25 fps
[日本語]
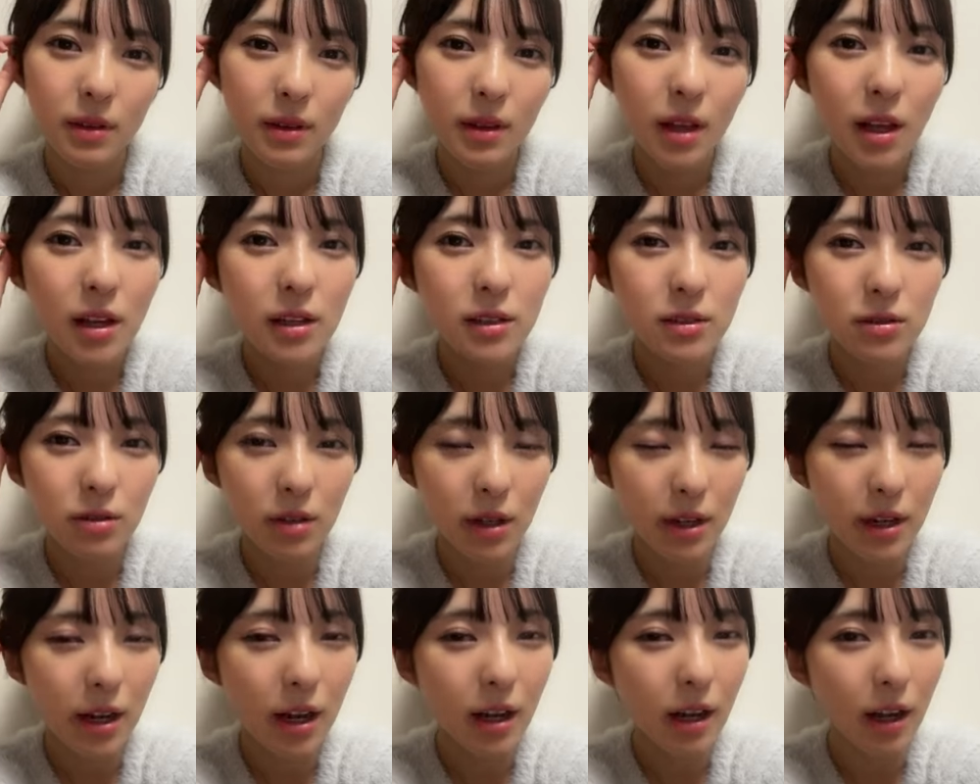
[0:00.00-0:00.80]
何そ
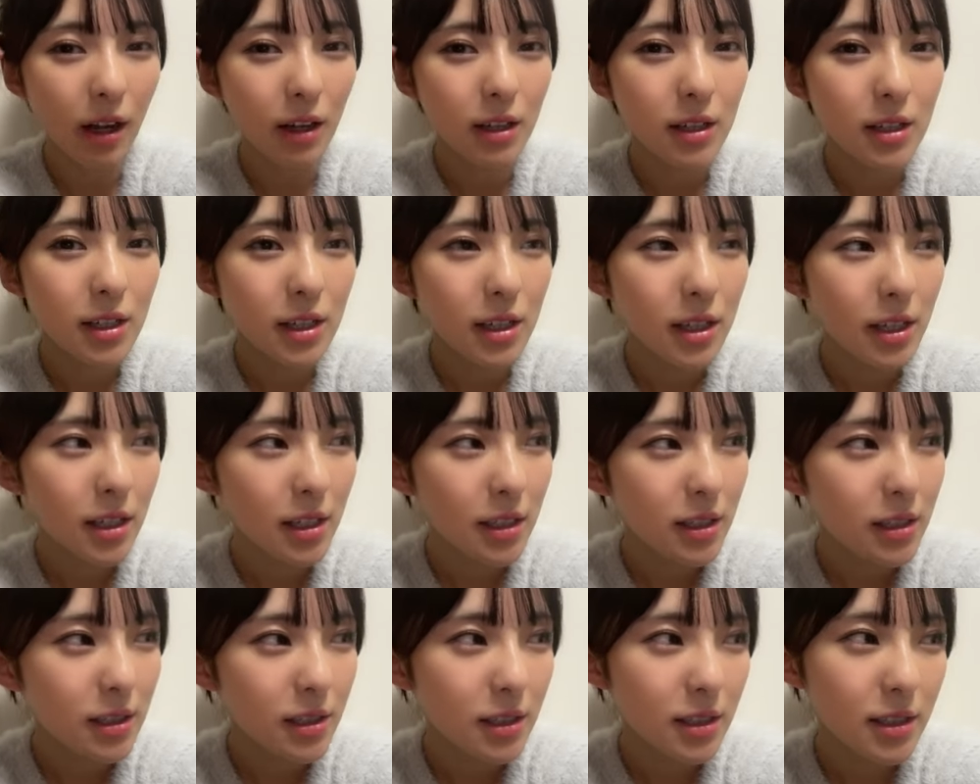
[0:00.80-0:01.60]
れなんか
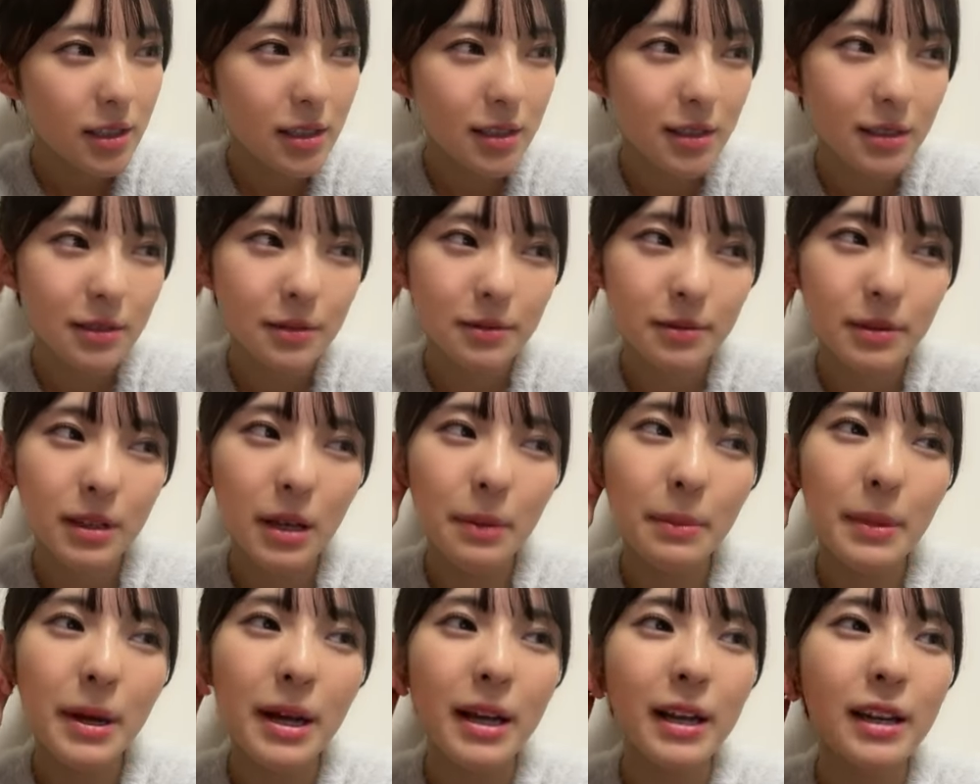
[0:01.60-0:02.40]

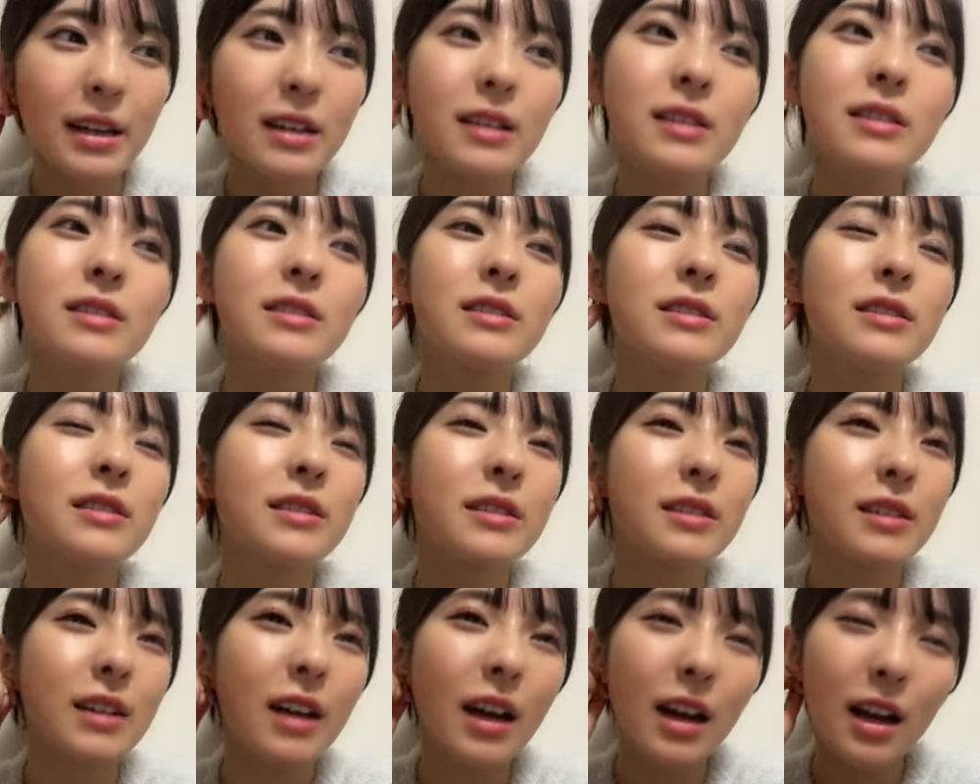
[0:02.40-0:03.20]
名前
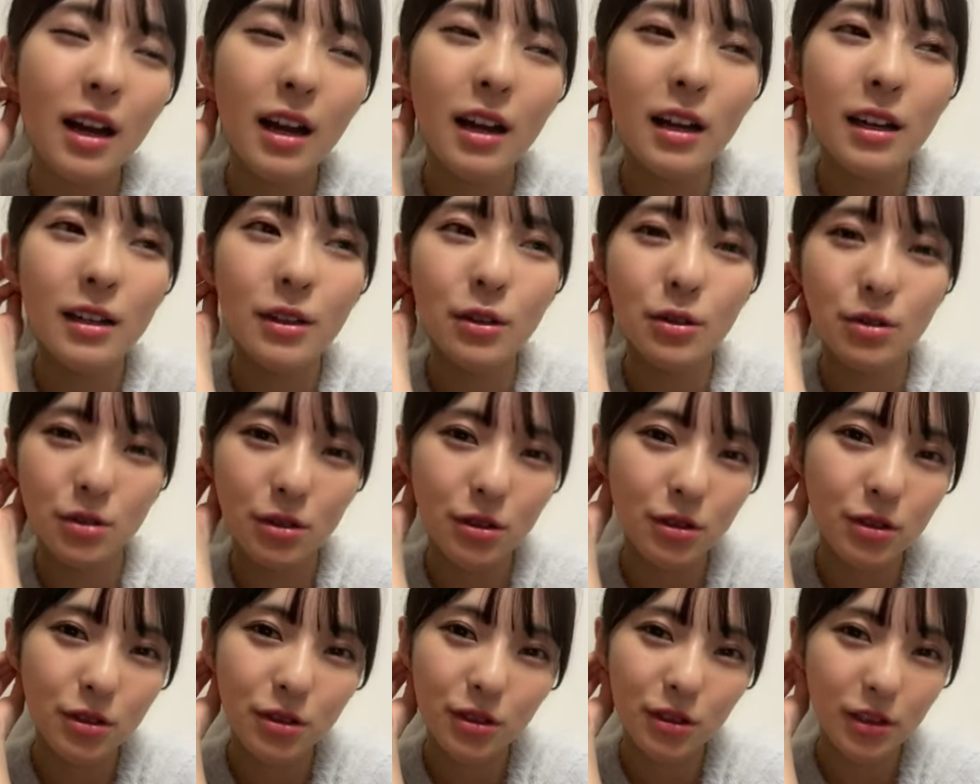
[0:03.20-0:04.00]
から予
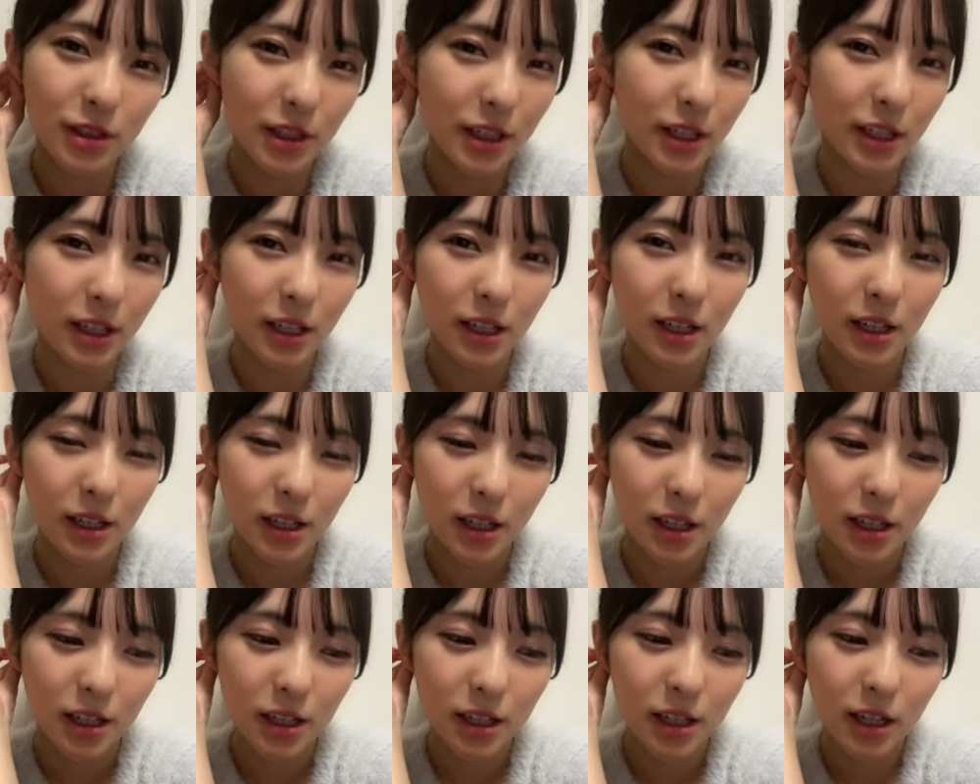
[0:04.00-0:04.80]
想するに
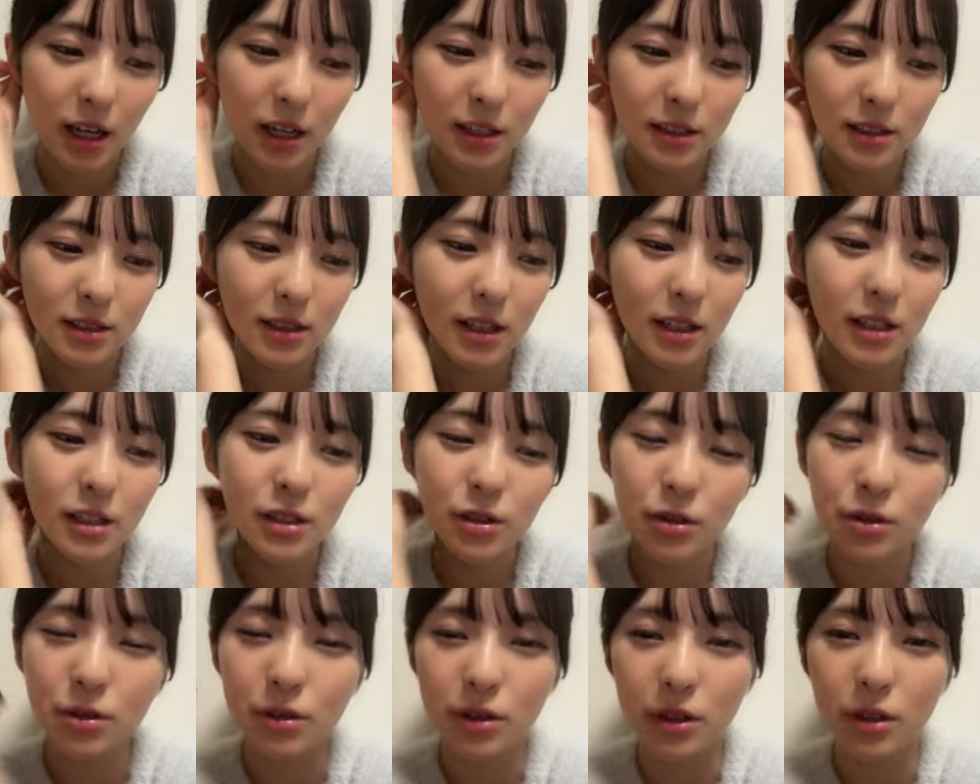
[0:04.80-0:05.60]
あっさり
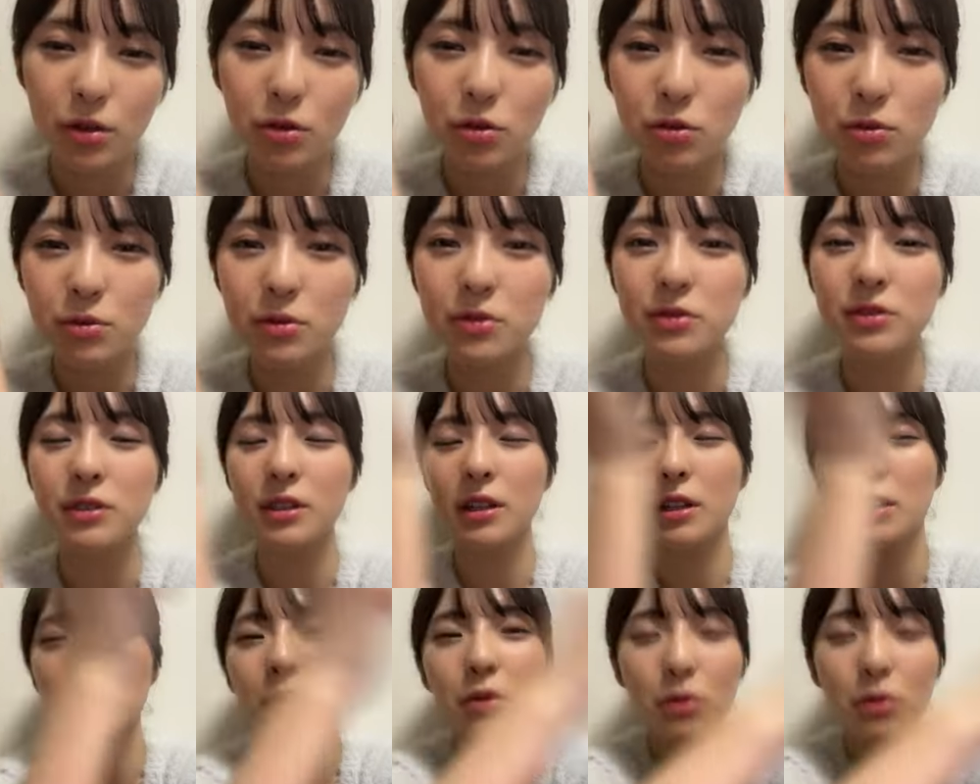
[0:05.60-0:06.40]
醤油だと思うん
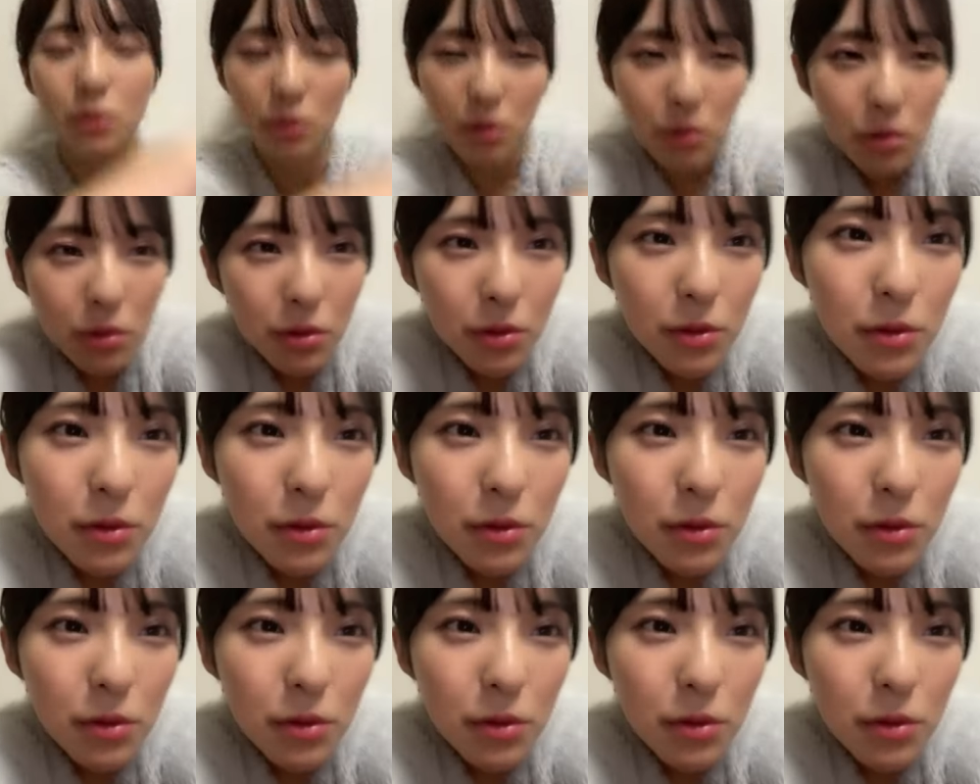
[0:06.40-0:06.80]
だけどどう